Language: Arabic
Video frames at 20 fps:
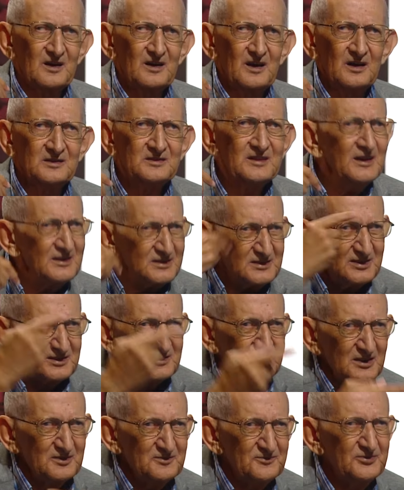اداه
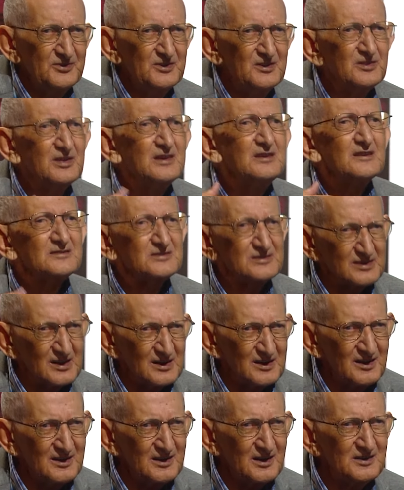التنفيذ هي
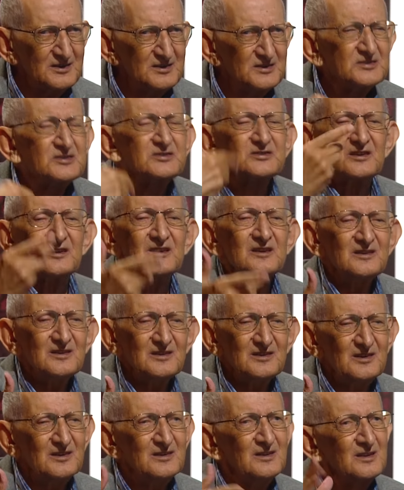السلاح
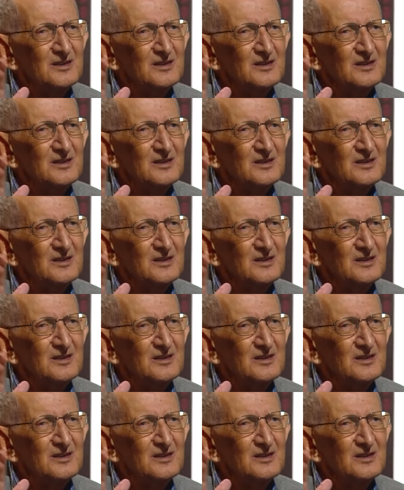السلاح